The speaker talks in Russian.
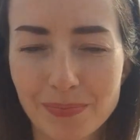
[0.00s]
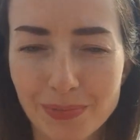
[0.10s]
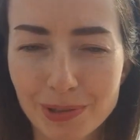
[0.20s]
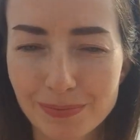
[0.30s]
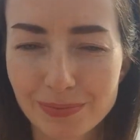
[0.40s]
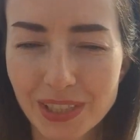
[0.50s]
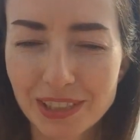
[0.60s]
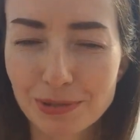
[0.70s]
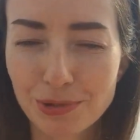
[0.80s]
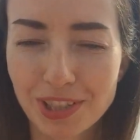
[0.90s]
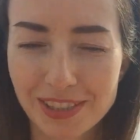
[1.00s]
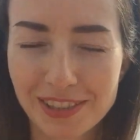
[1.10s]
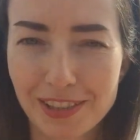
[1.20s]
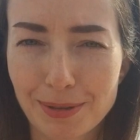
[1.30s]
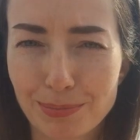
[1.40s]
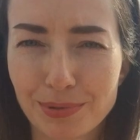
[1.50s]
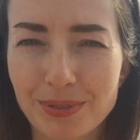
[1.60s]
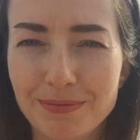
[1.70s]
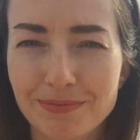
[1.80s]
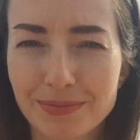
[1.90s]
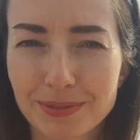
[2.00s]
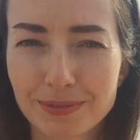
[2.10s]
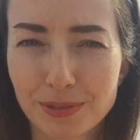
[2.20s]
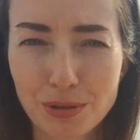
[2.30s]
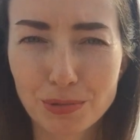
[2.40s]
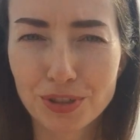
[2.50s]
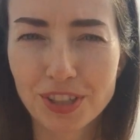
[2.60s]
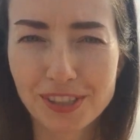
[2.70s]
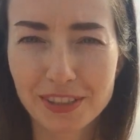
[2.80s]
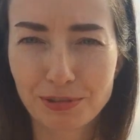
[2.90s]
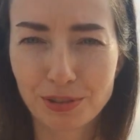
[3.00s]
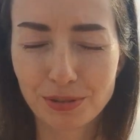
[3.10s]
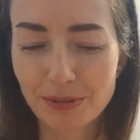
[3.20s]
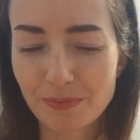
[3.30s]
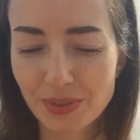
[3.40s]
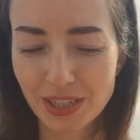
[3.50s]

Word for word: ну, это ужасный шампунь в нем ужасно все.